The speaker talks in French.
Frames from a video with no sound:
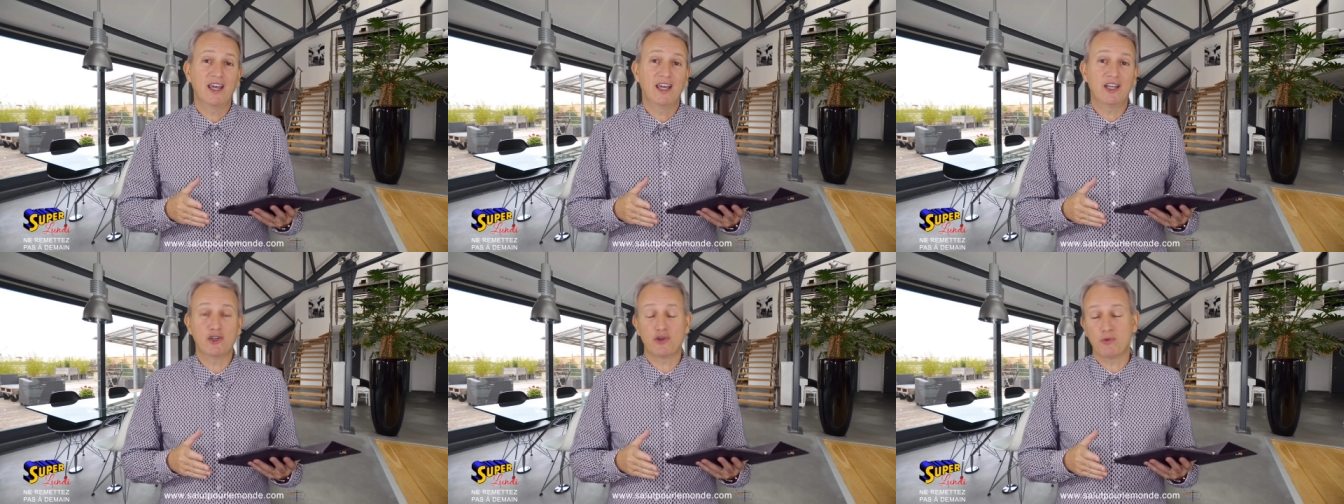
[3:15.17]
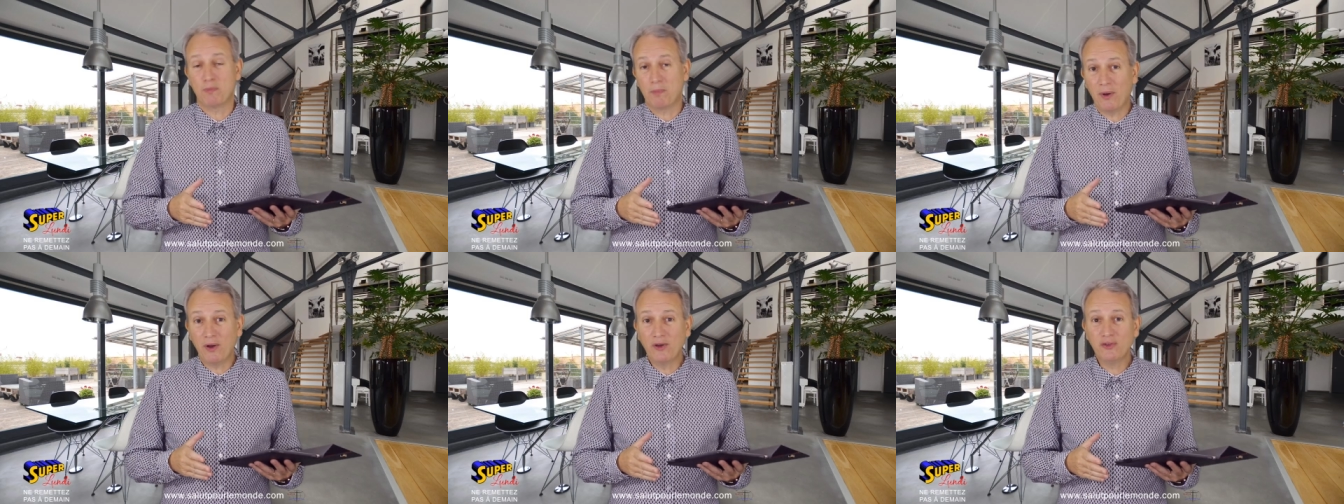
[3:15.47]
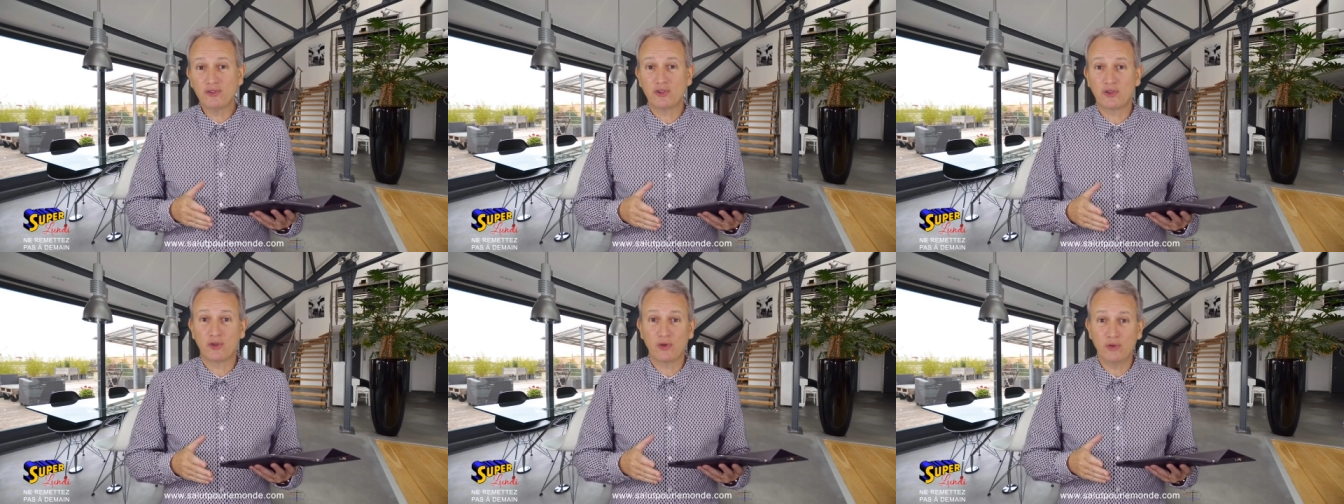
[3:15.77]
Et je
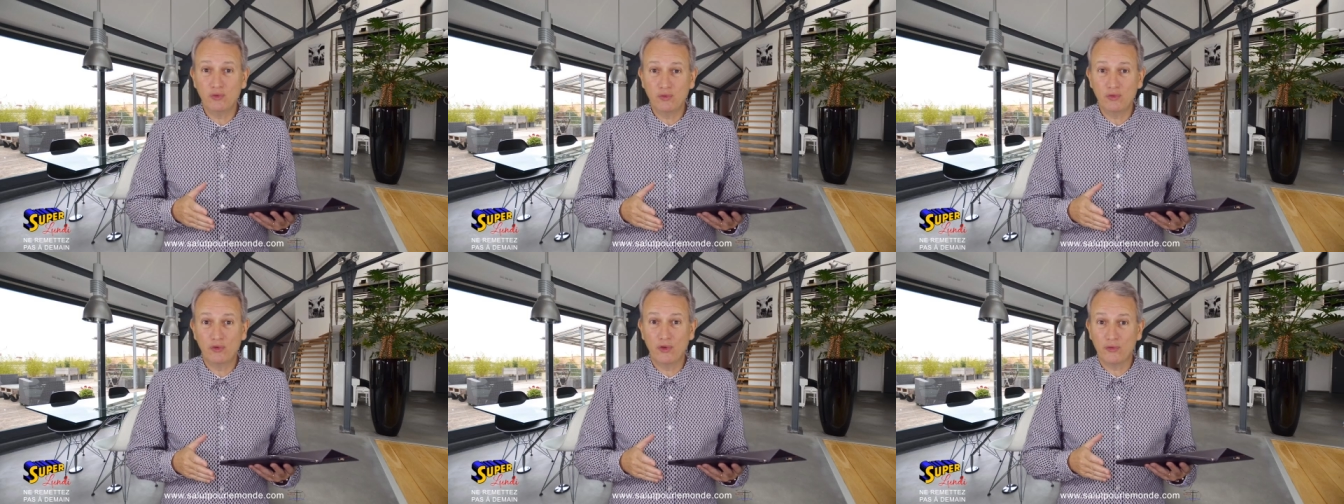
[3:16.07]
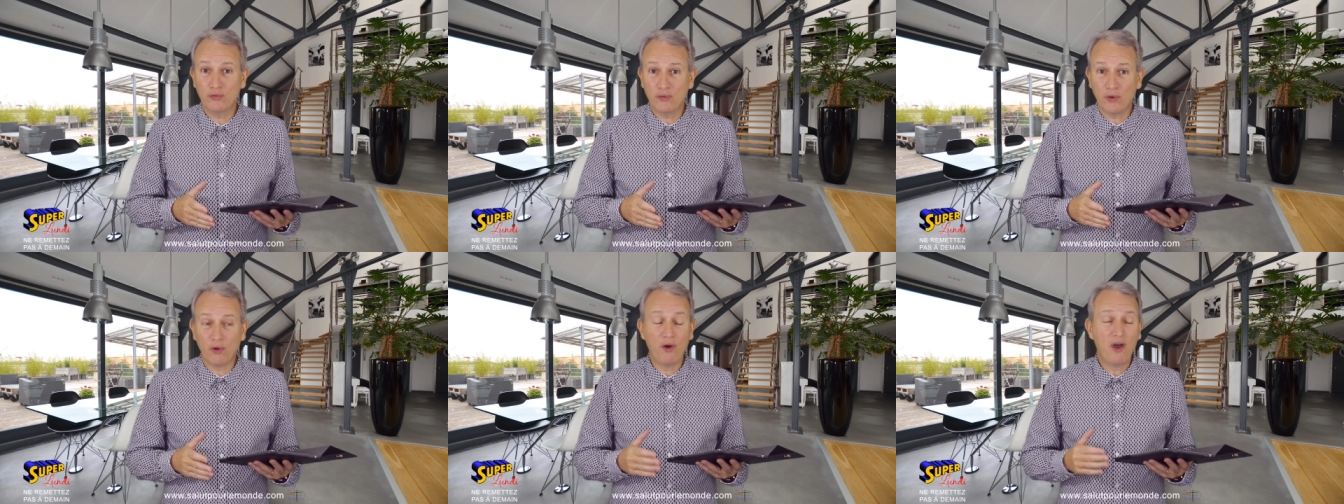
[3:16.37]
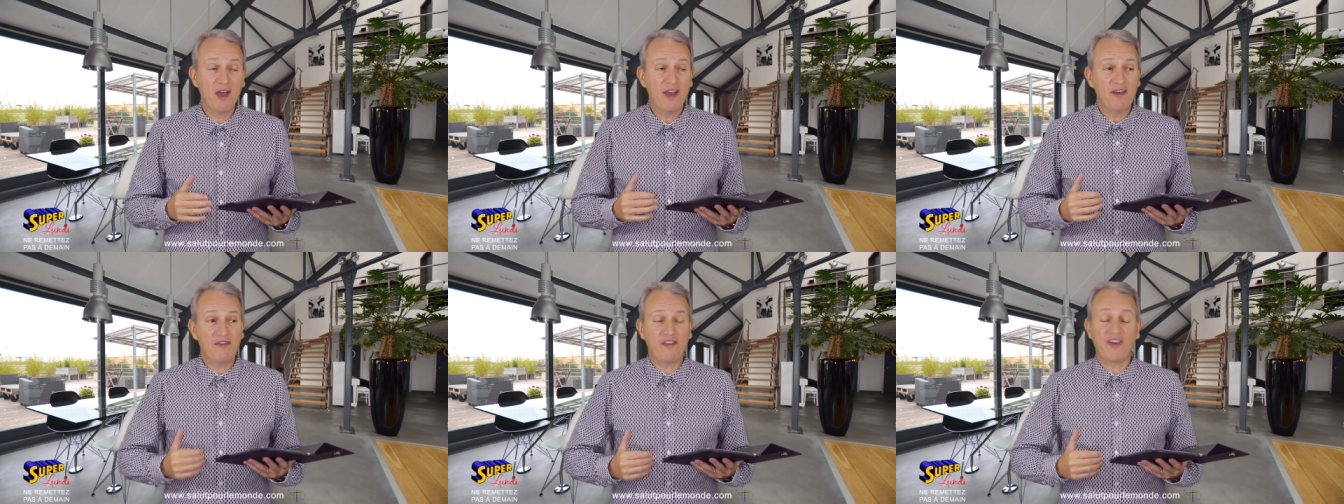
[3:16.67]
pense que nous
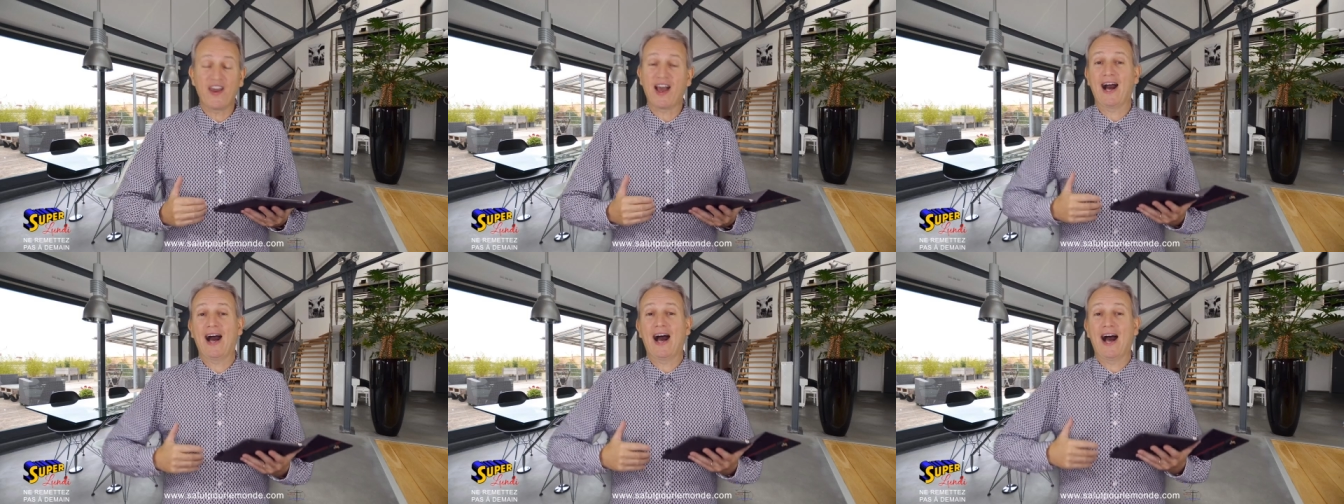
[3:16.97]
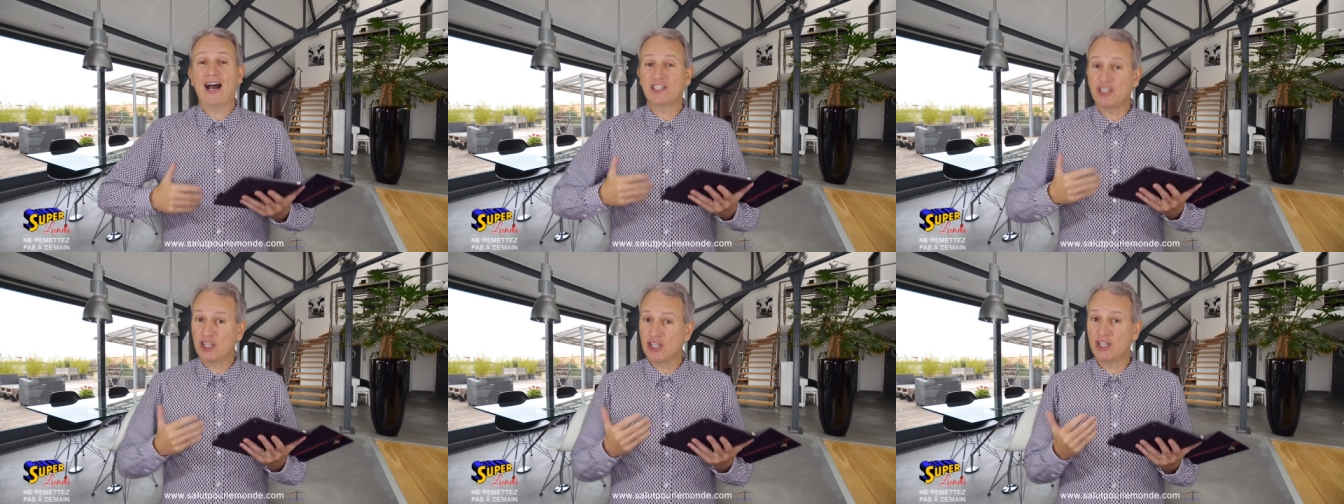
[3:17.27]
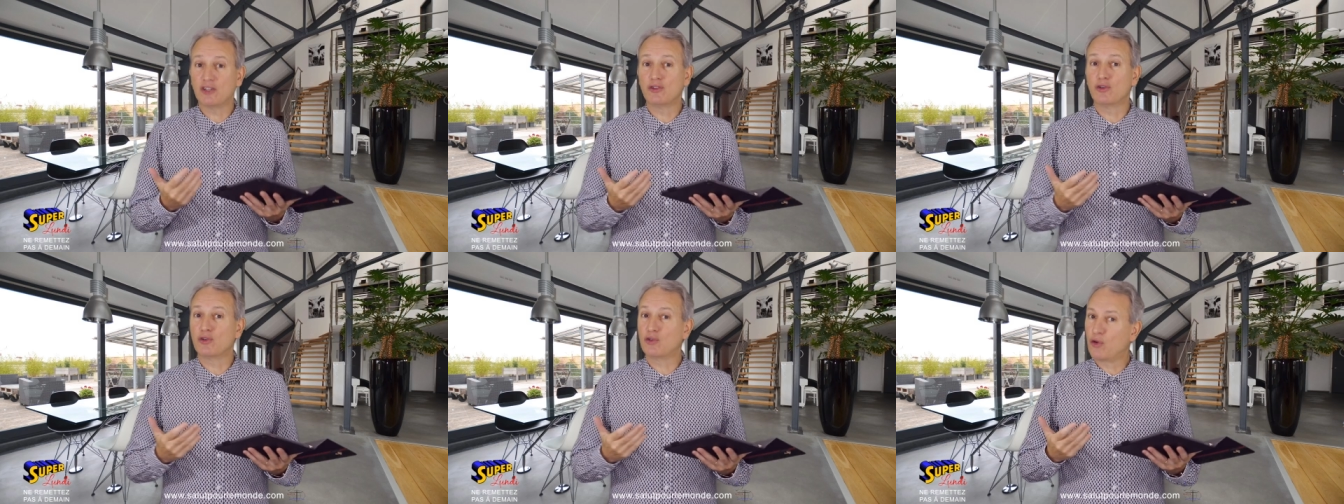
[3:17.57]
devons faire
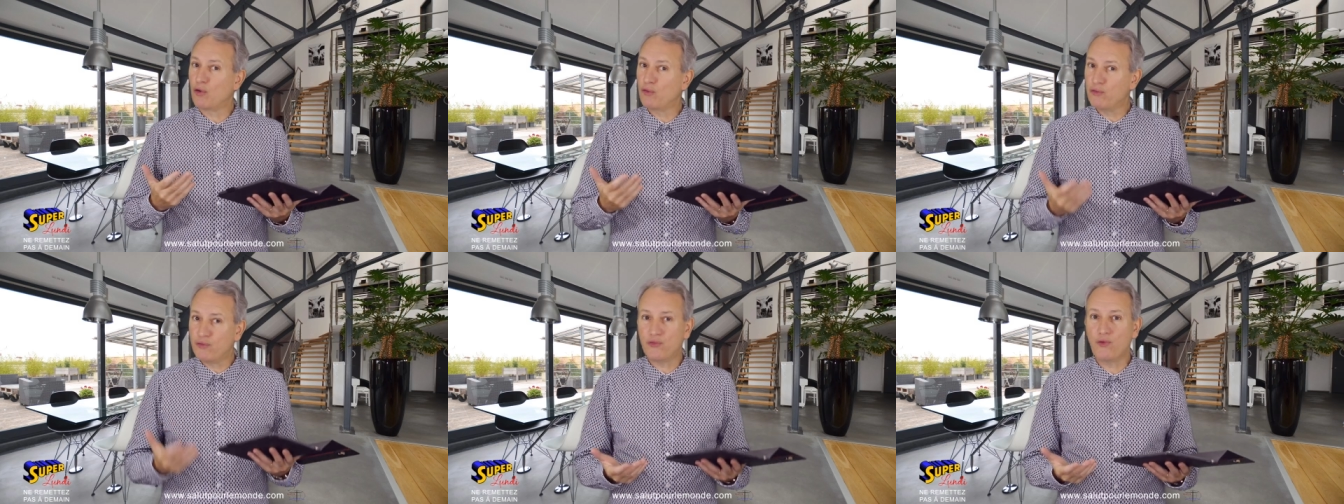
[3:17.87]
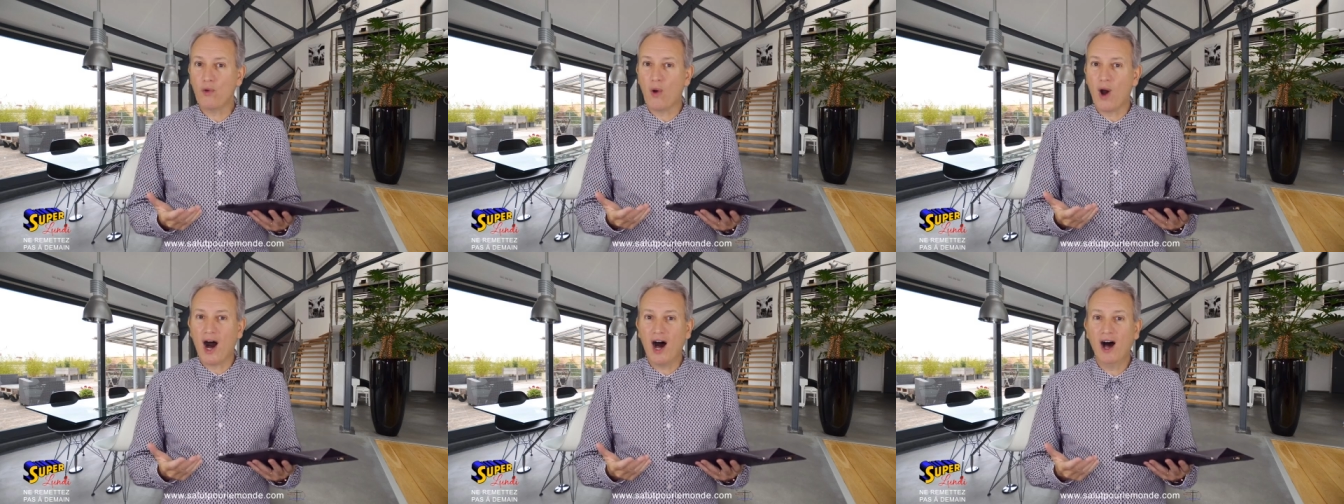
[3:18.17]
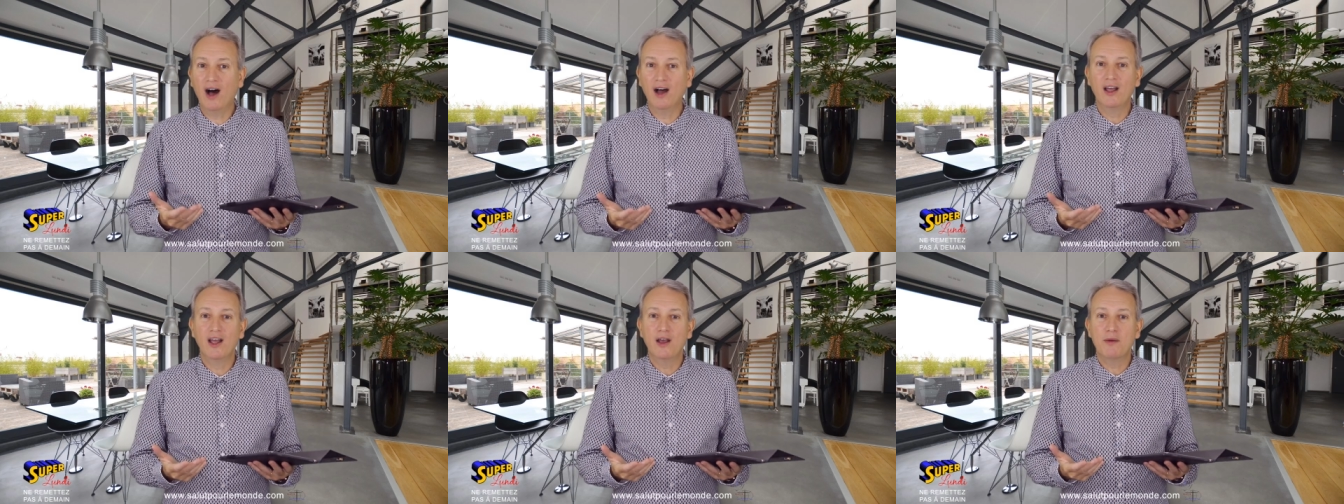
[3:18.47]
agir notre
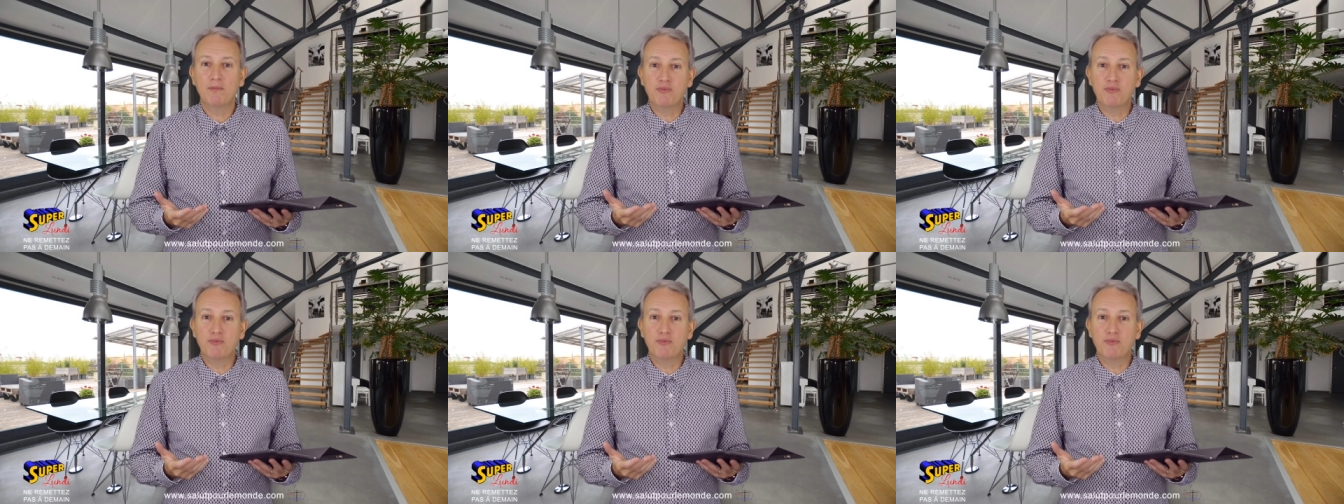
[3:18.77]
foi